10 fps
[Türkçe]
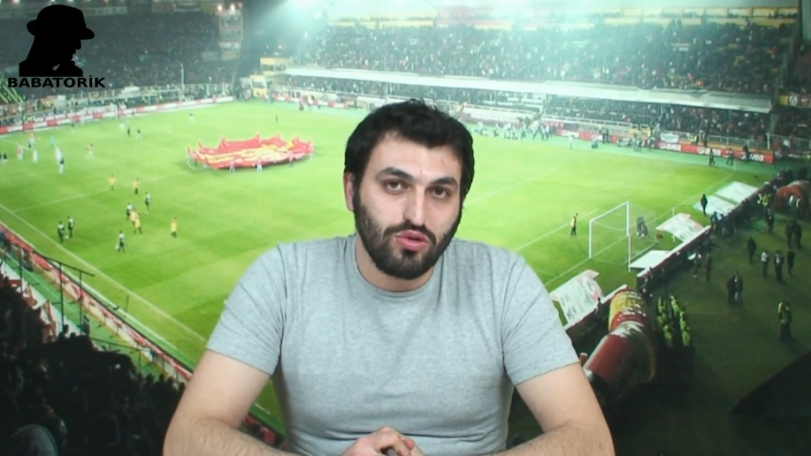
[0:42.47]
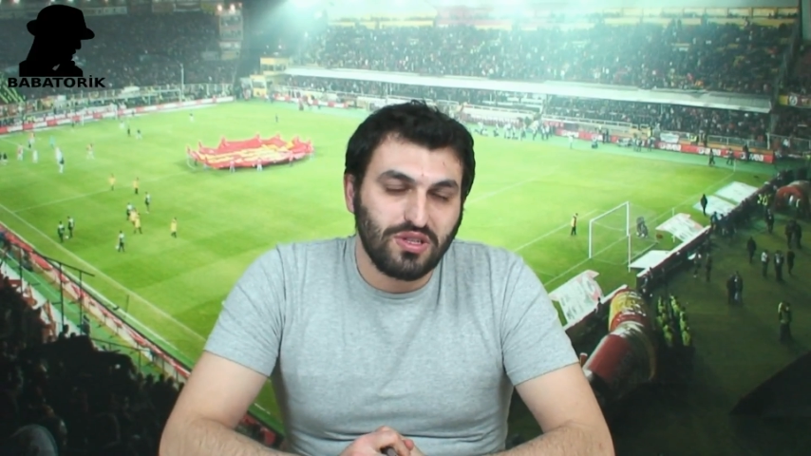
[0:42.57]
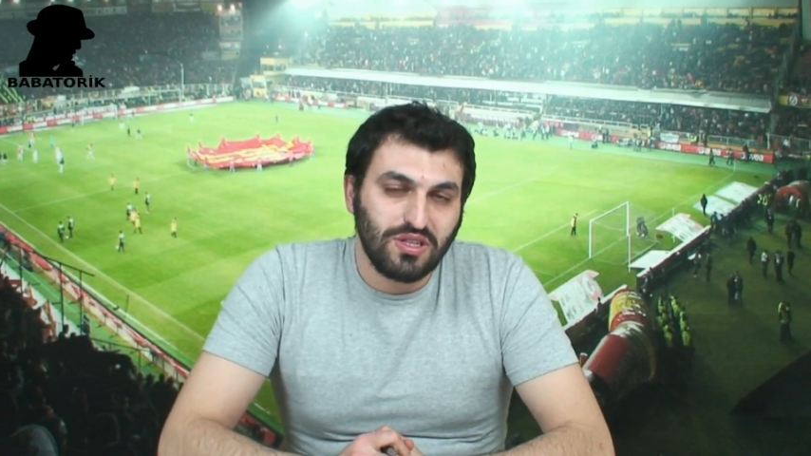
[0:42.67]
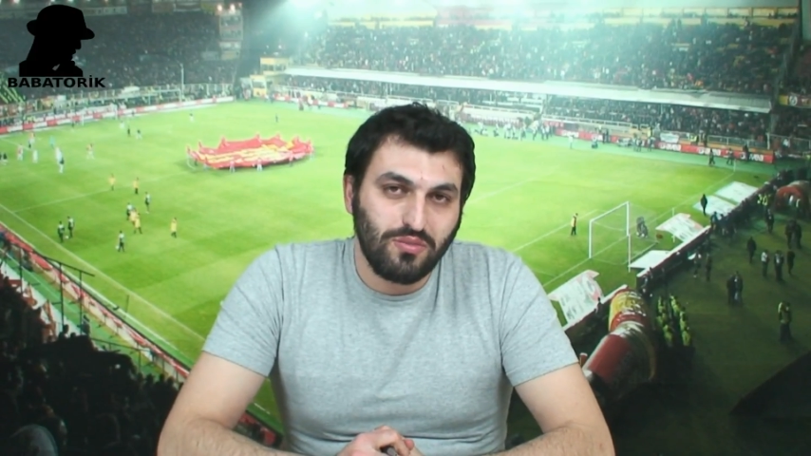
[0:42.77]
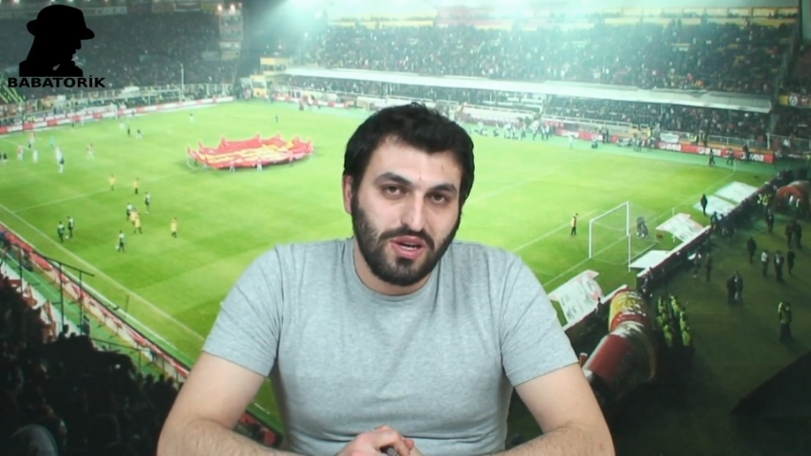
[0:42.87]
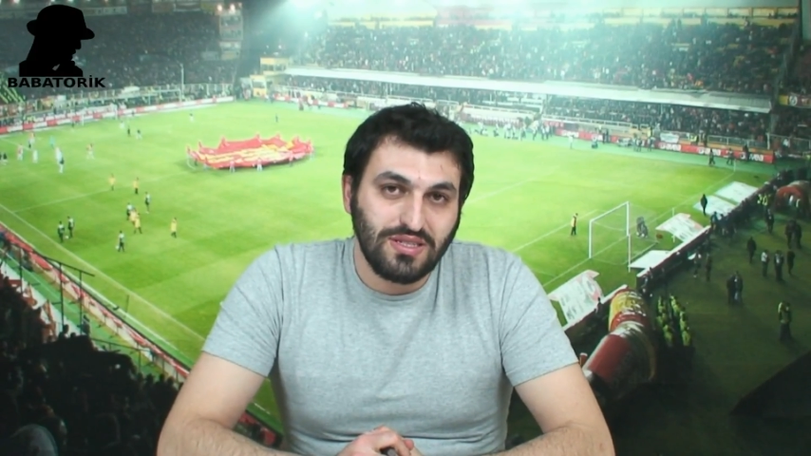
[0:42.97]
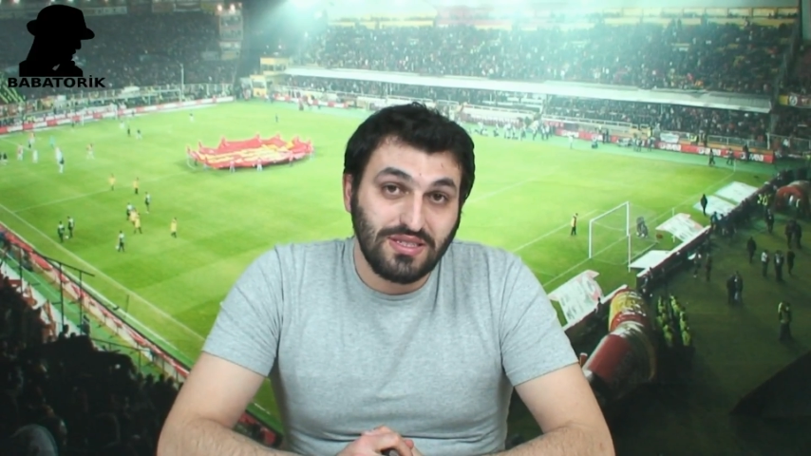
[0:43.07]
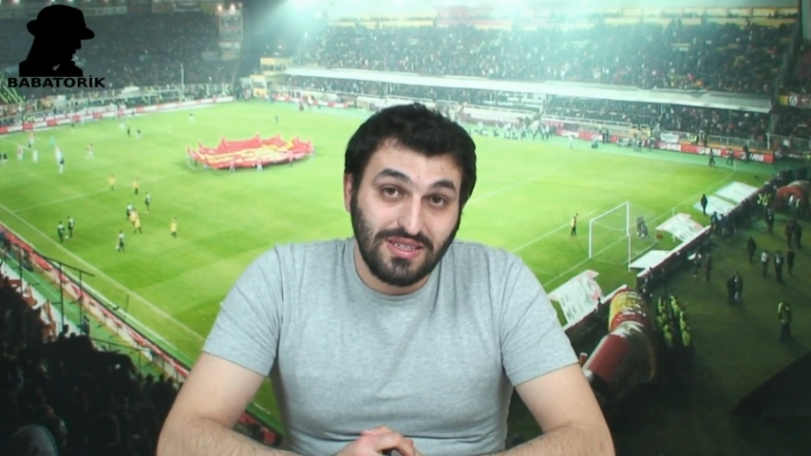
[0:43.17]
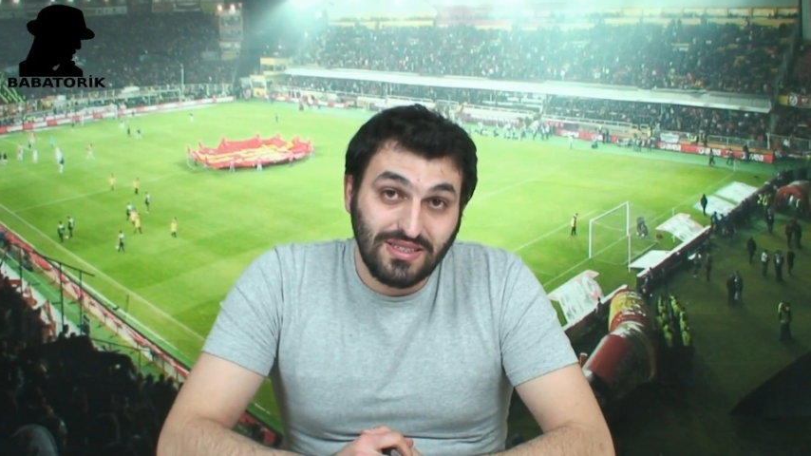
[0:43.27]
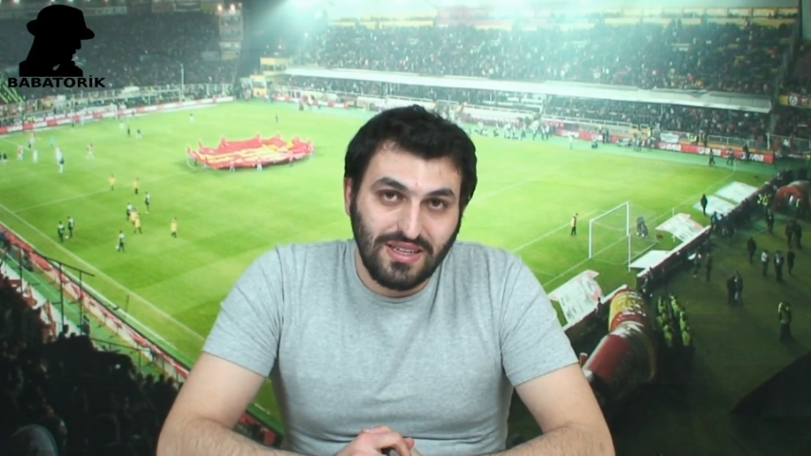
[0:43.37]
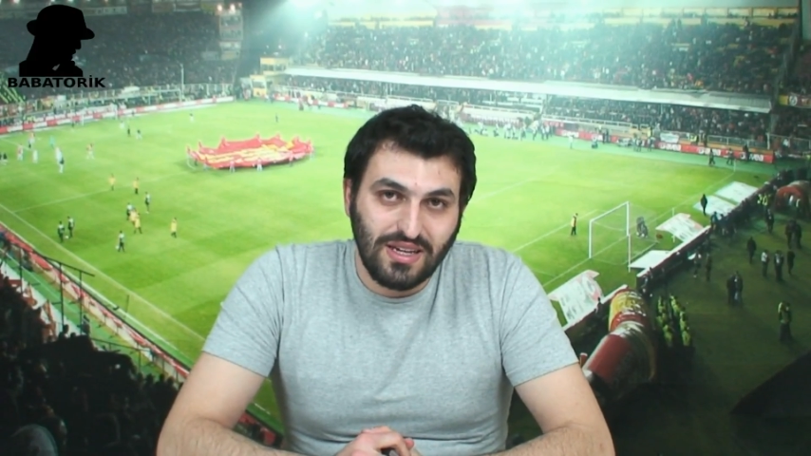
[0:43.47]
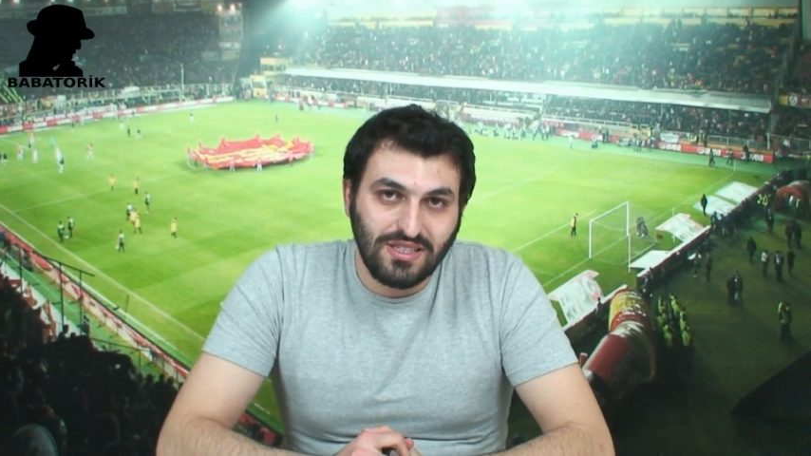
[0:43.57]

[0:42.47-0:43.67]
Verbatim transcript: yollarında bazı sıkıntılar